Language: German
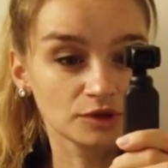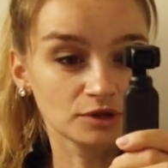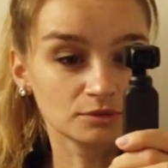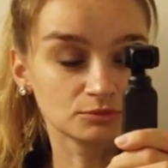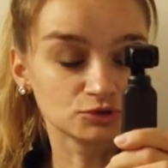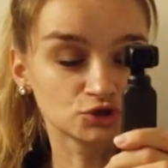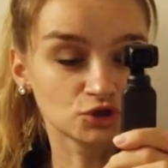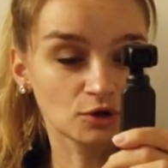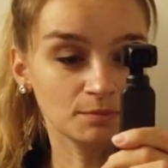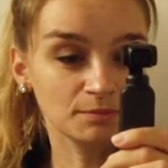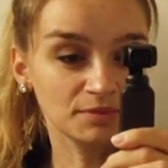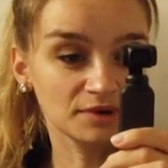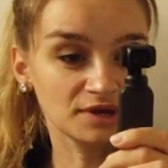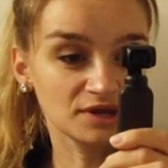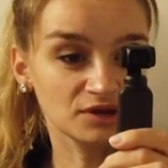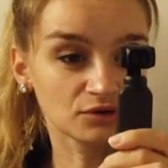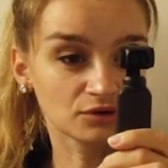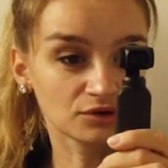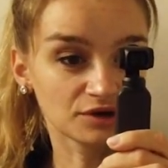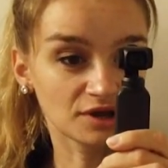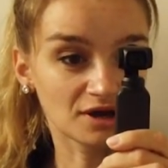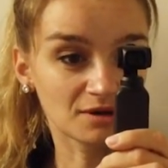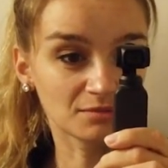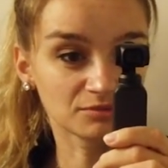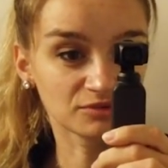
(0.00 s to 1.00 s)
Im Shop bin ich
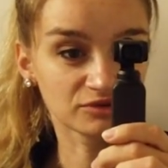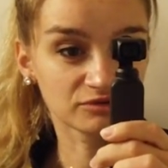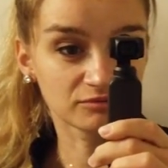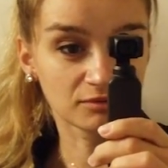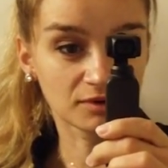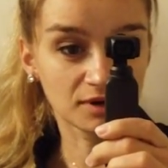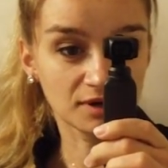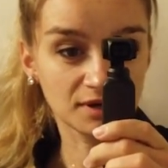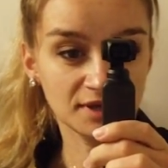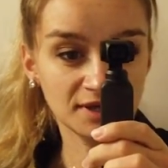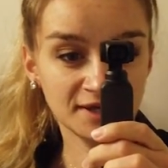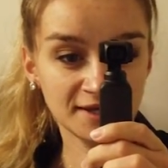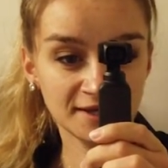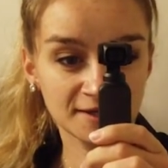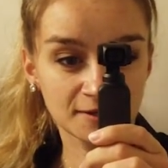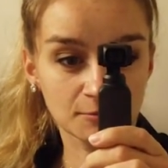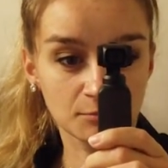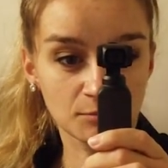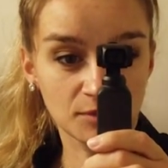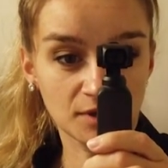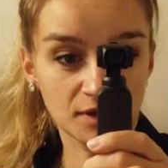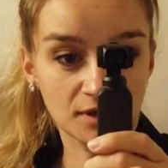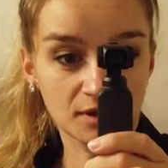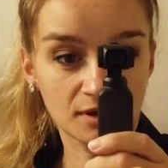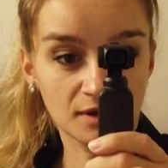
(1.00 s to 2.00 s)
heute Abend zwar nicht
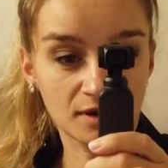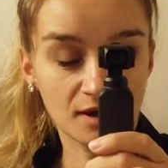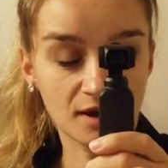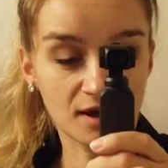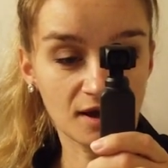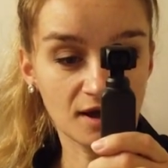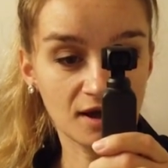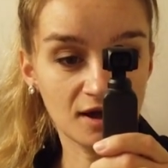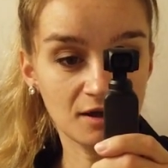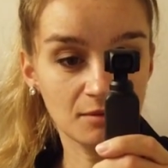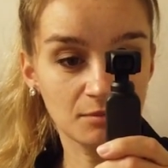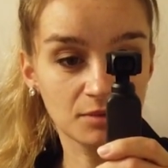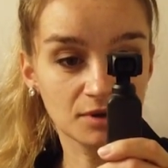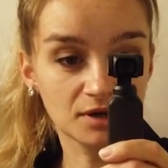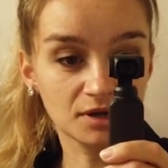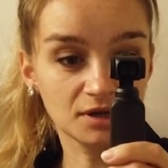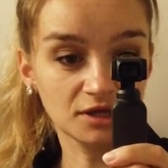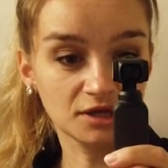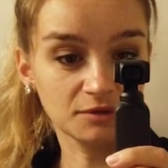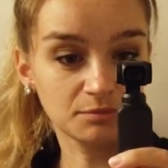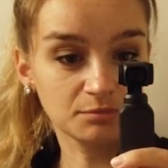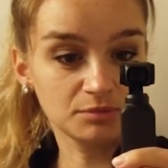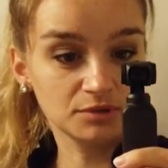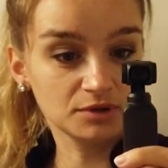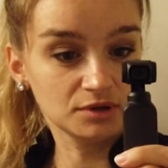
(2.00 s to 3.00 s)
mehr, aber
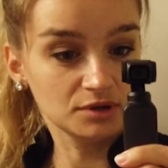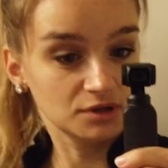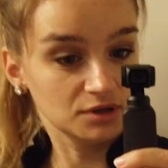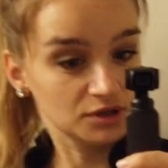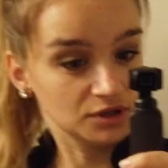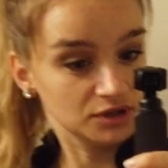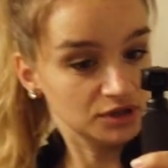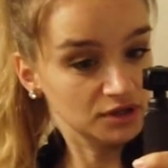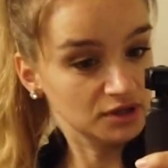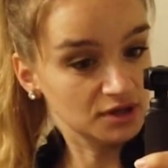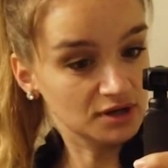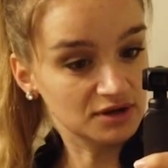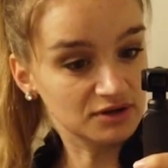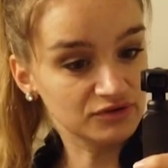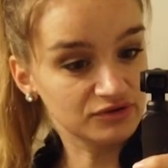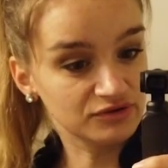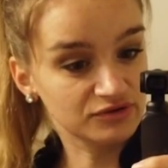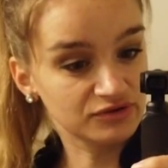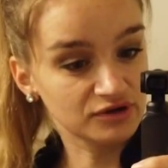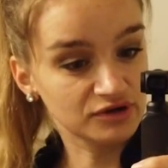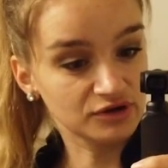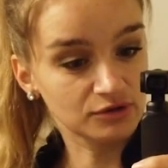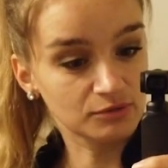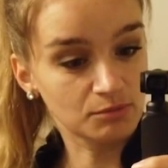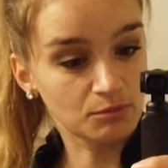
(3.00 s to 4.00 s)
ich bin die ganze
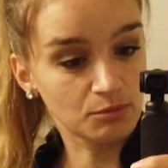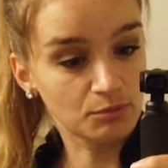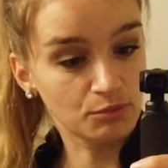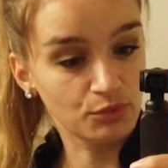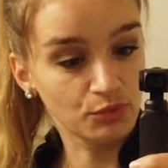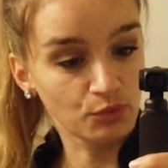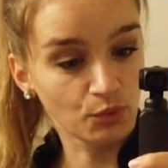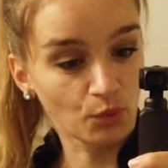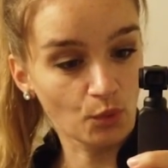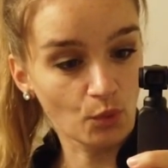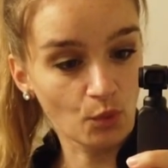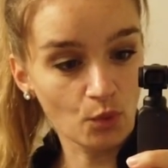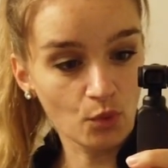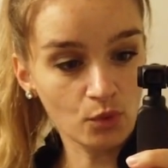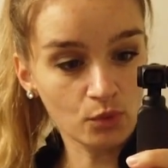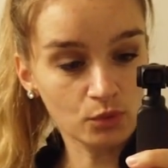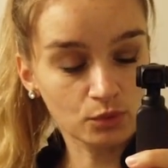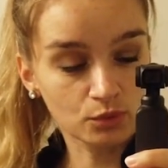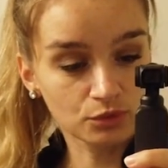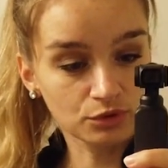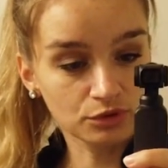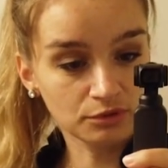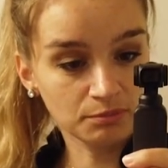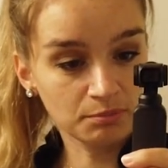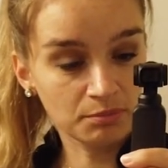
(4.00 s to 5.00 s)
Zeit im Büro
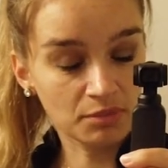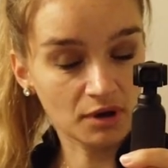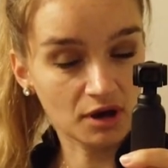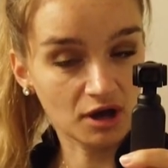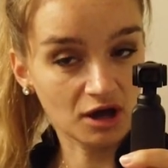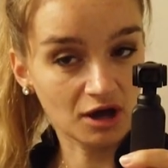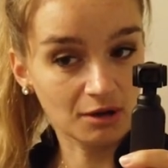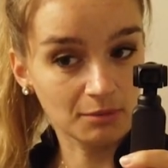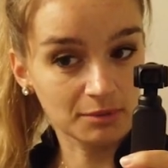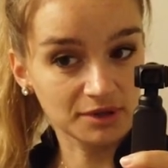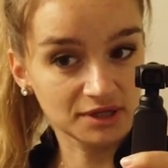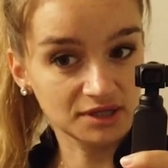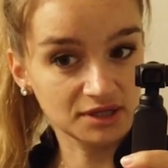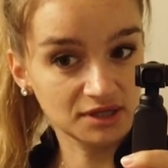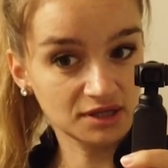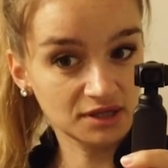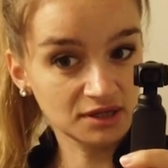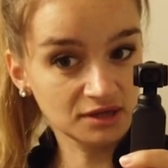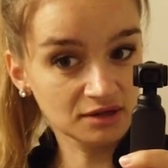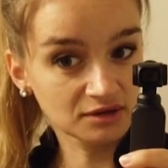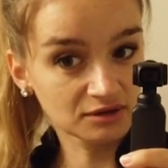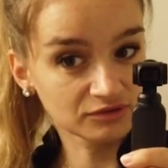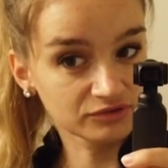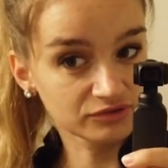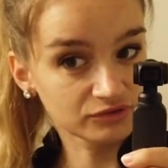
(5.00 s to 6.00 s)
und bearbeite
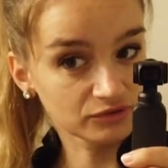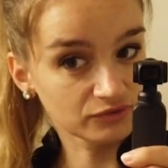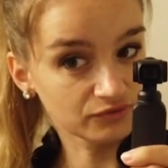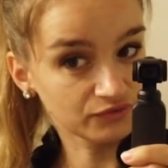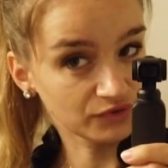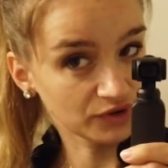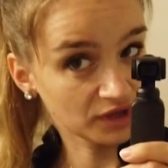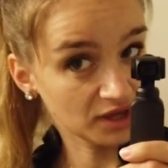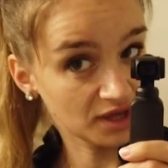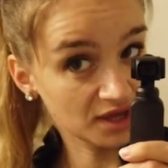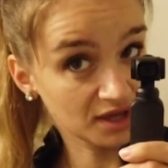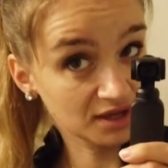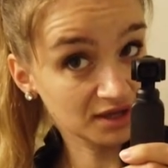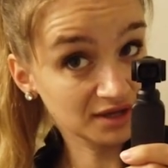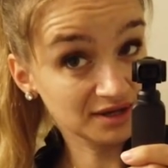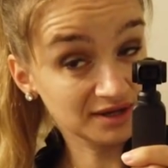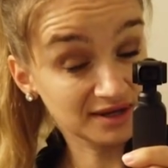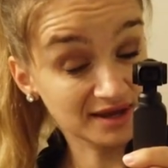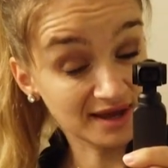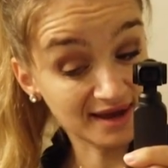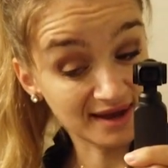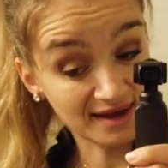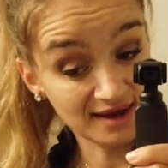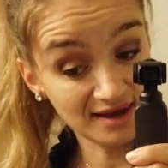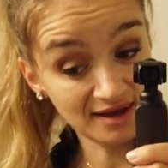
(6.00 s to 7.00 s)
Iris-Aufträge,
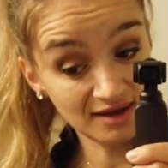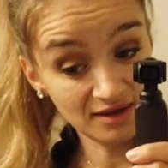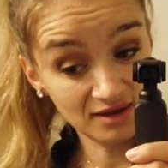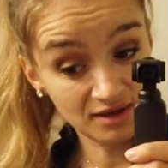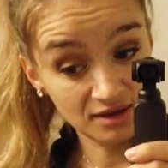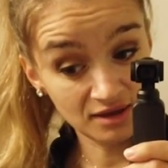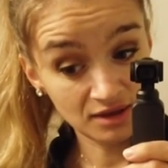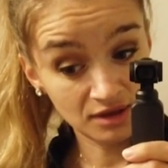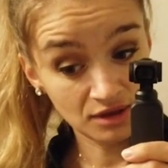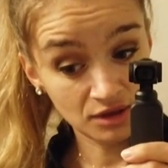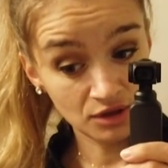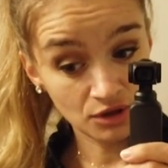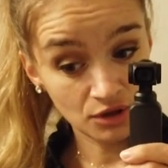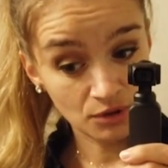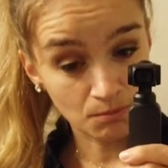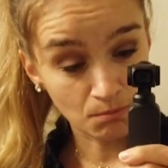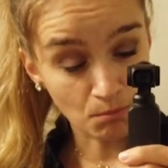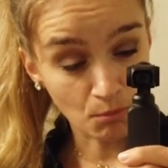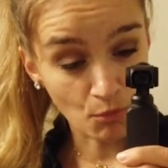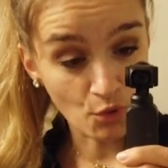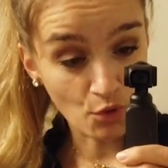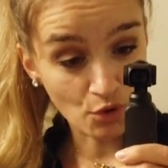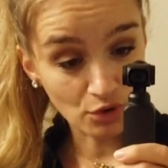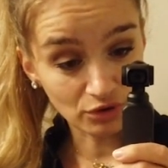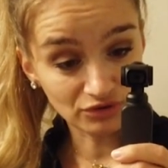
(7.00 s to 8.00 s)
da
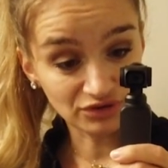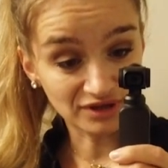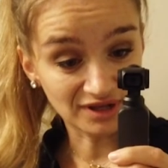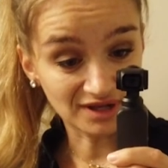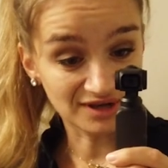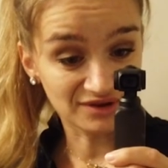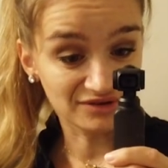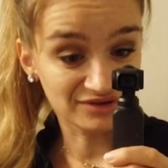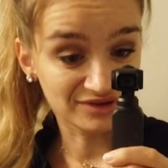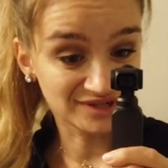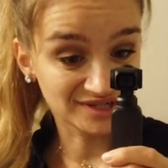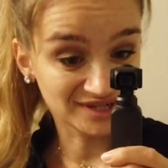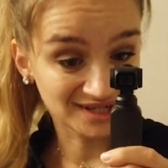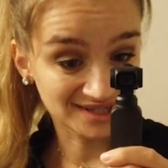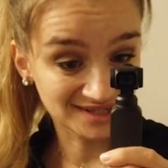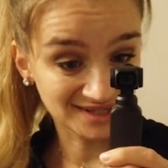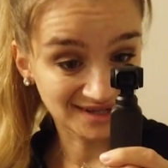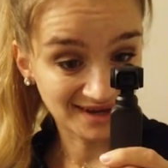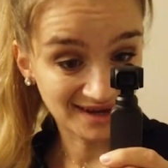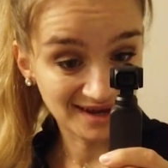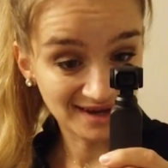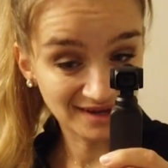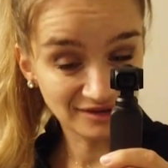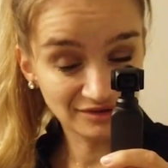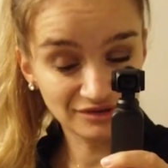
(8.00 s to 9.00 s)
morgen der letzte Tag
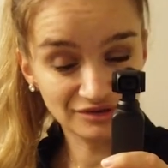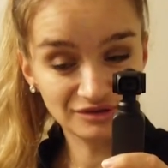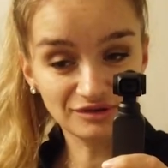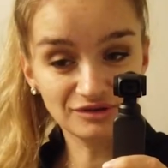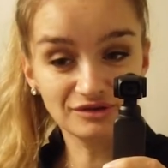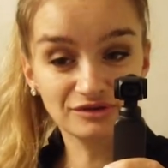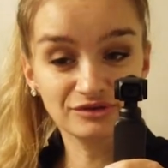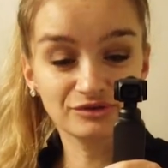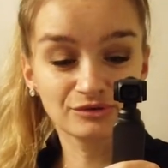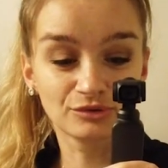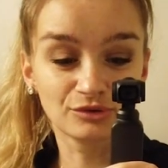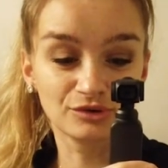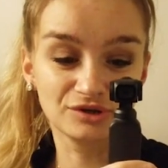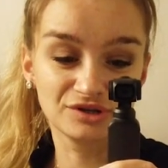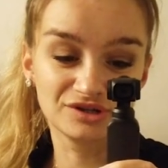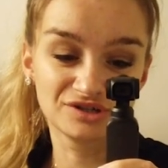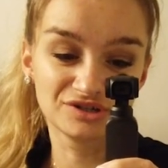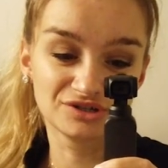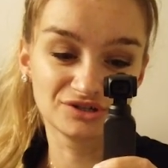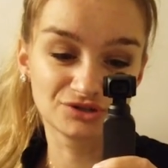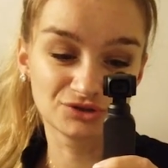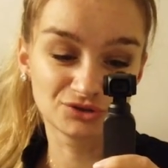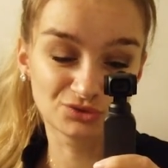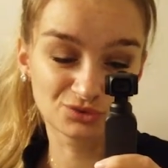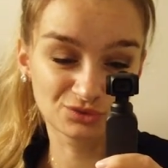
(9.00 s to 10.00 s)
der Reise ist,
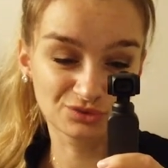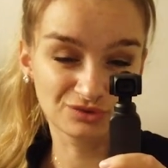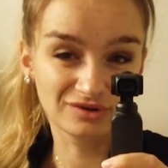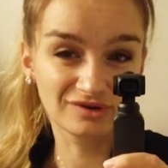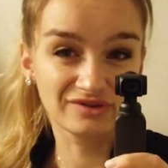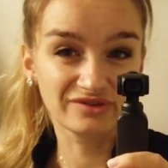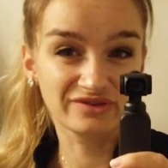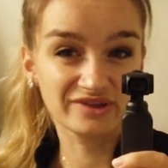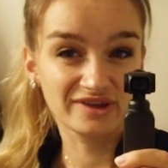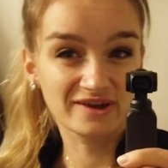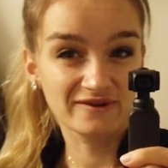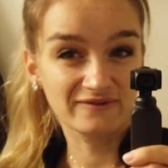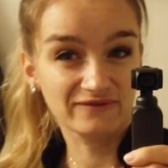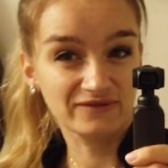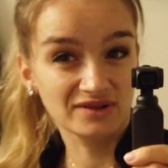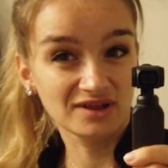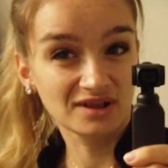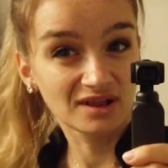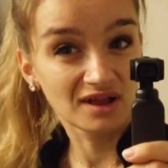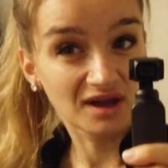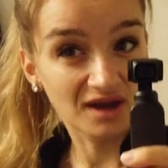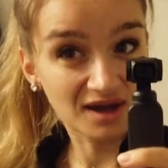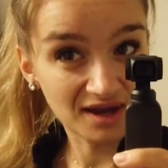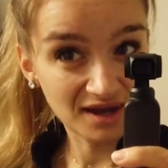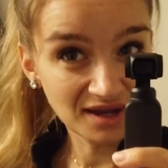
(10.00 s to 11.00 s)
heute schon sehr viel
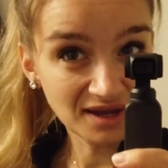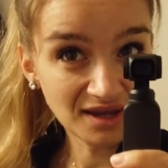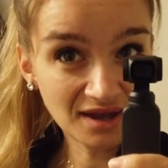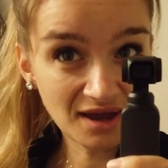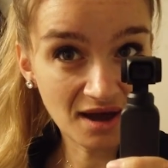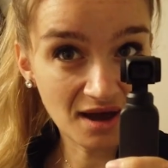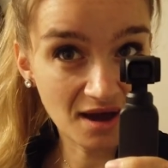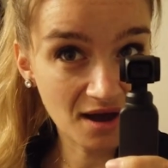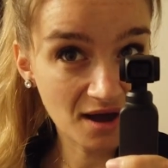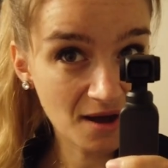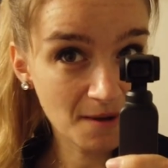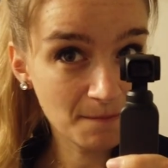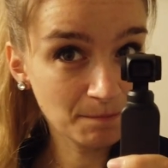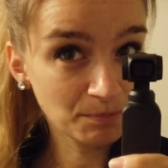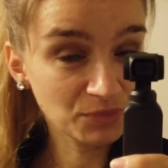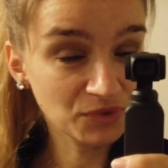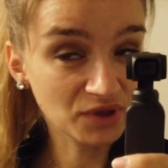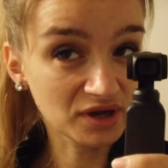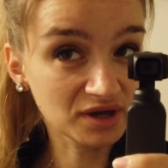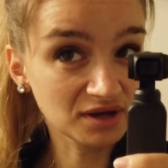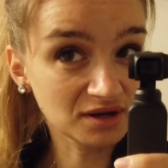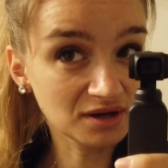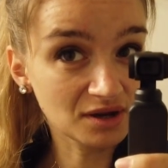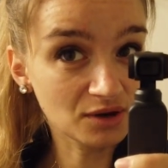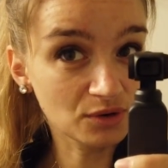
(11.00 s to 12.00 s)
reinkam
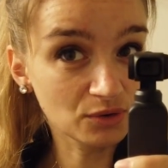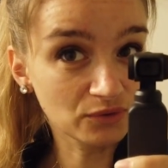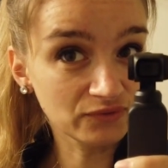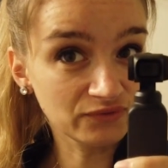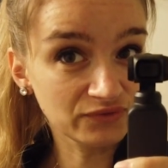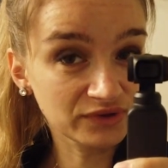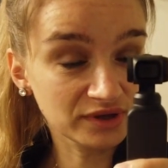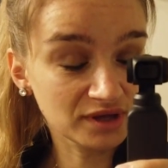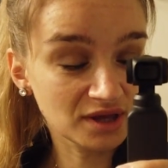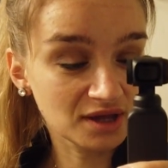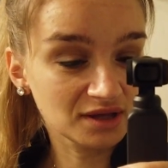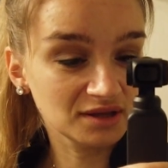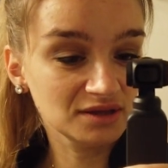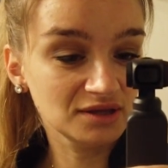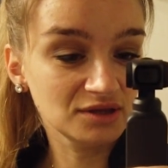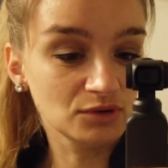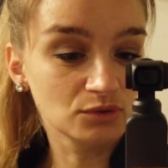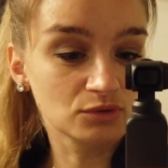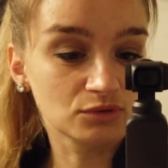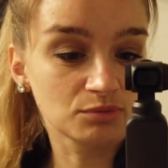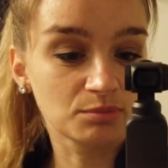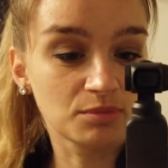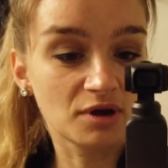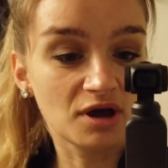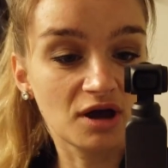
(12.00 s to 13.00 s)
an Aufträgen, die
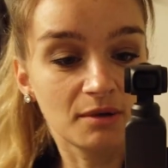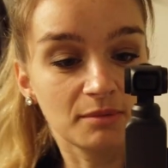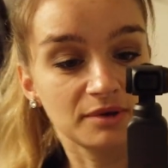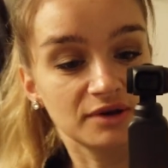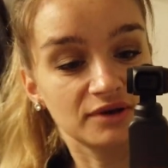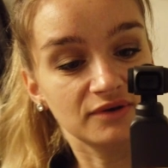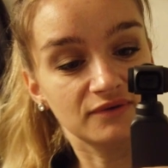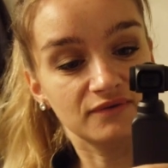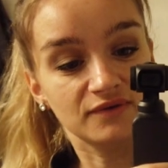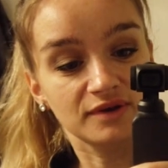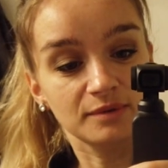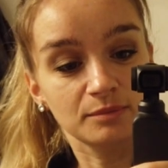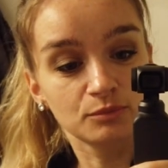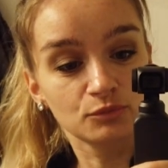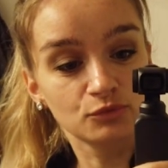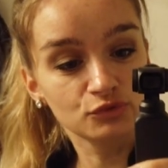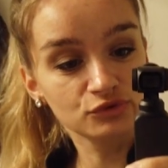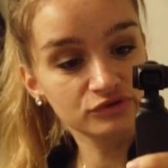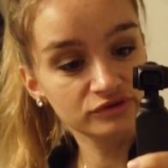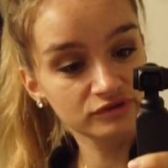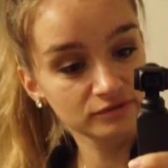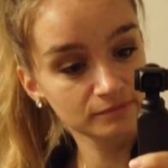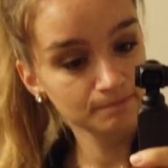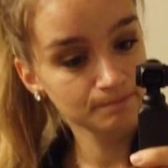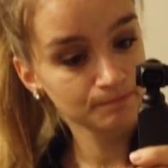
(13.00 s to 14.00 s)
noch bearbeitet werden
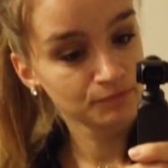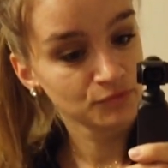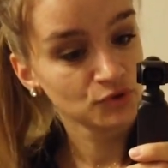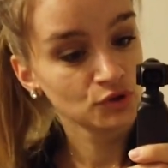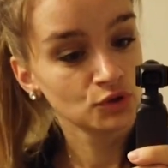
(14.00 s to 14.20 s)
müssen.